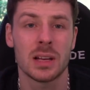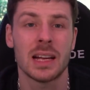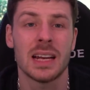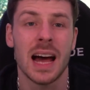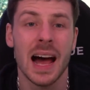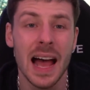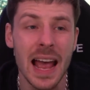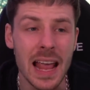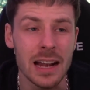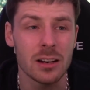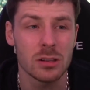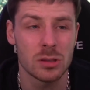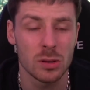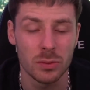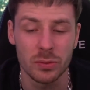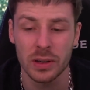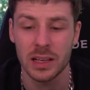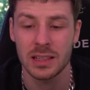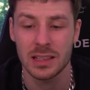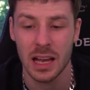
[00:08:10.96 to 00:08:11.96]
zu seiner eigenen
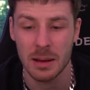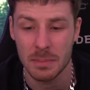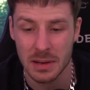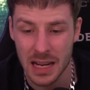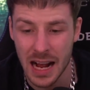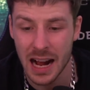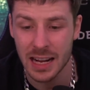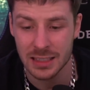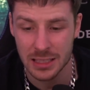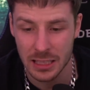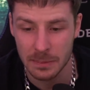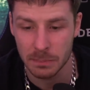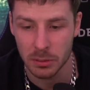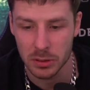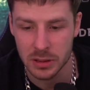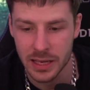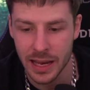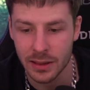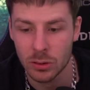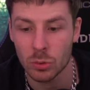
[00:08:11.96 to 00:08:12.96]
Zufriedenheit mit
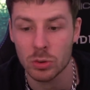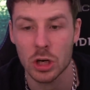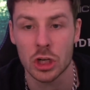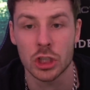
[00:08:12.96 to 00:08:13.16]
80%